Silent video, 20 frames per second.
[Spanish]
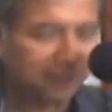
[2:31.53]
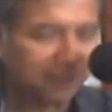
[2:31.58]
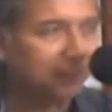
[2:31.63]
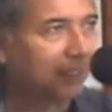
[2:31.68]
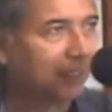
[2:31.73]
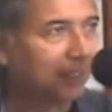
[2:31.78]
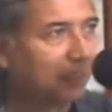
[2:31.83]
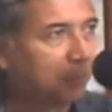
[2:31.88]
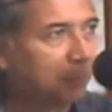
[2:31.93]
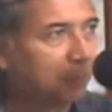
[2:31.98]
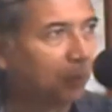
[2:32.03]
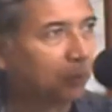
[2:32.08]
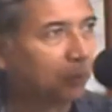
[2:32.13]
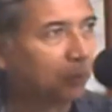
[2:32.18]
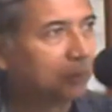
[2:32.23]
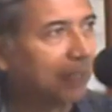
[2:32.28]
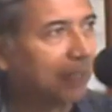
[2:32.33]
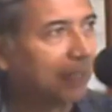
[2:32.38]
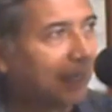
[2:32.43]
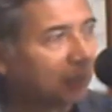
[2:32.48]
Ayer
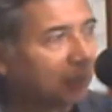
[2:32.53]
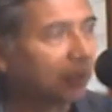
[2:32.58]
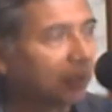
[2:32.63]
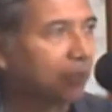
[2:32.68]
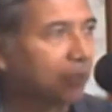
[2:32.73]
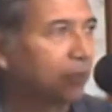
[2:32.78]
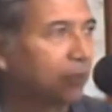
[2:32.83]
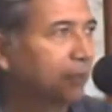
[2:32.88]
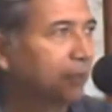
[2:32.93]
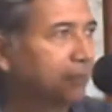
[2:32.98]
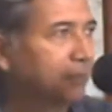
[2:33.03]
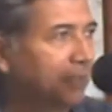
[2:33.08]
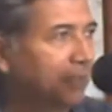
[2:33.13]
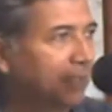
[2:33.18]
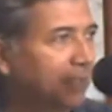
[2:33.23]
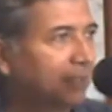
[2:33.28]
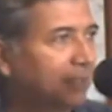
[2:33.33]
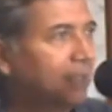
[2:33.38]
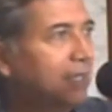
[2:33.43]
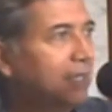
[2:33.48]
explotaron, ellos
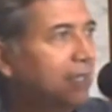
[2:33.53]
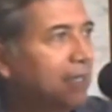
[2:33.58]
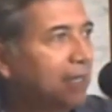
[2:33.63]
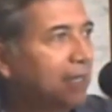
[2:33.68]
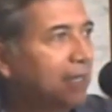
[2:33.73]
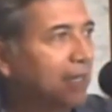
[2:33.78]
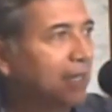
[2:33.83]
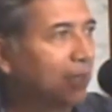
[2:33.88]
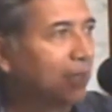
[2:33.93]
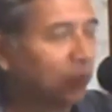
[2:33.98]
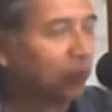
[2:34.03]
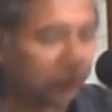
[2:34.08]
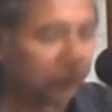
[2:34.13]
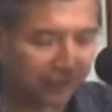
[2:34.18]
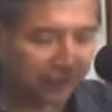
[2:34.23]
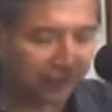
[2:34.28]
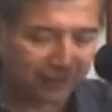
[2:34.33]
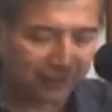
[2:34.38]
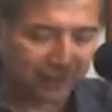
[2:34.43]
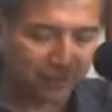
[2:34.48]
decían, la gota
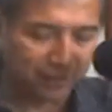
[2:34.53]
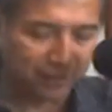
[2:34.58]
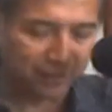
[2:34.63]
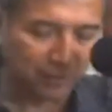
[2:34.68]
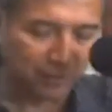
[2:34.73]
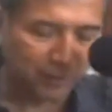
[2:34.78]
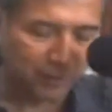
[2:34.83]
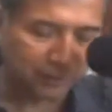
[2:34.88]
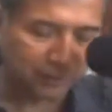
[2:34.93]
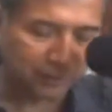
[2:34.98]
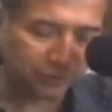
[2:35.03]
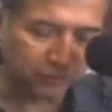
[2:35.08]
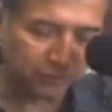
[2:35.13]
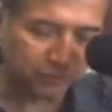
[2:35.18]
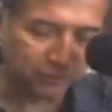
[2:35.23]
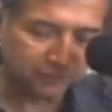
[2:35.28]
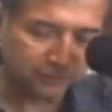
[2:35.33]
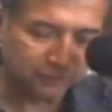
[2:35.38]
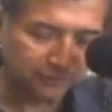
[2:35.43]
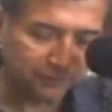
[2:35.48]
que derramó el vaso.
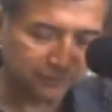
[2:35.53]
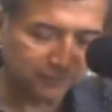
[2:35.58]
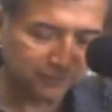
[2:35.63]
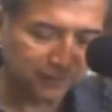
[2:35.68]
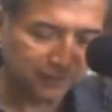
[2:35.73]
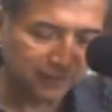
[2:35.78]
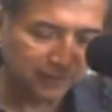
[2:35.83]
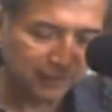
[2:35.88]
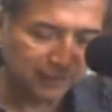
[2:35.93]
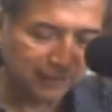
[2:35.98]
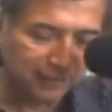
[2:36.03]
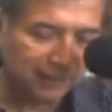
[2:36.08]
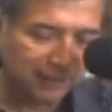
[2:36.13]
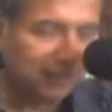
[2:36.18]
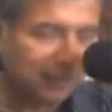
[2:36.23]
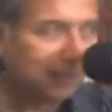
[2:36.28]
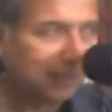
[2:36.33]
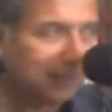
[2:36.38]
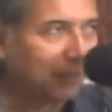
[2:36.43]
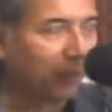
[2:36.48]

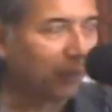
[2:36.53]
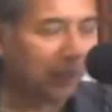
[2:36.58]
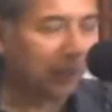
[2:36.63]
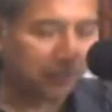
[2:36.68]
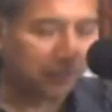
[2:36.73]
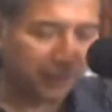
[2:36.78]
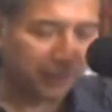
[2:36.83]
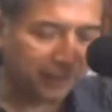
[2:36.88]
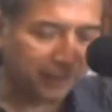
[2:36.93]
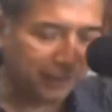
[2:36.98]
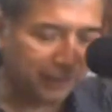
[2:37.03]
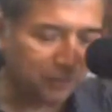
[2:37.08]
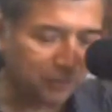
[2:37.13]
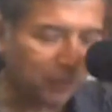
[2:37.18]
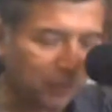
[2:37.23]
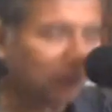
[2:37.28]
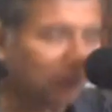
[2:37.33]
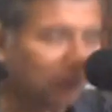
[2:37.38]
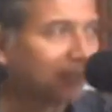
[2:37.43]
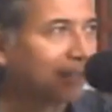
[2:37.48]
Los espejismos
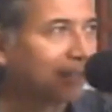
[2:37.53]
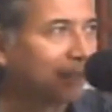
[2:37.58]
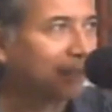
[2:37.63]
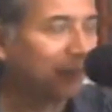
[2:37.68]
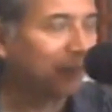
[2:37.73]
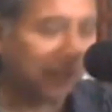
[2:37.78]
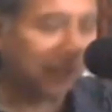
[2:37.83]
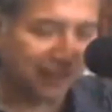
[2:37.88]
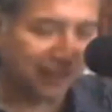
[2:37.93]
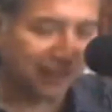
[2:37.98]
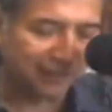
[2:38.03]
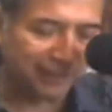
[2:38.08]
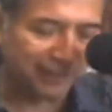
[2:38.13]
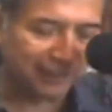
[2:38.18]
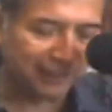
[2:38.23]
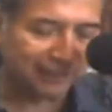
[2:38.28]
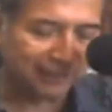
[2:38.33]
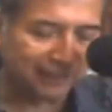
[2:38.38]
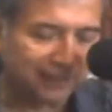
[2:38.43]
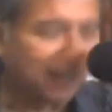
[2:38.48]
a lo que se refiere
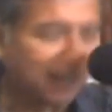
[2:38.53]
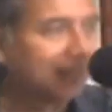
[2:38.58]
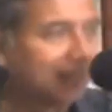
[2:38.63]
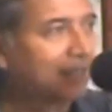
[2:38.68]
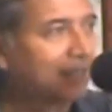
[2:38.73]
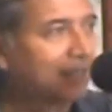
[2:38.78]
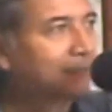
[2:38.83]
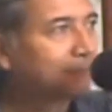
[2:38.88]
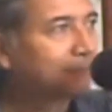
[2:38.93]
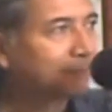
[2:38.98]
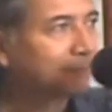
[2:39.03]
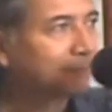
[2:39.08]
Daniel Dana.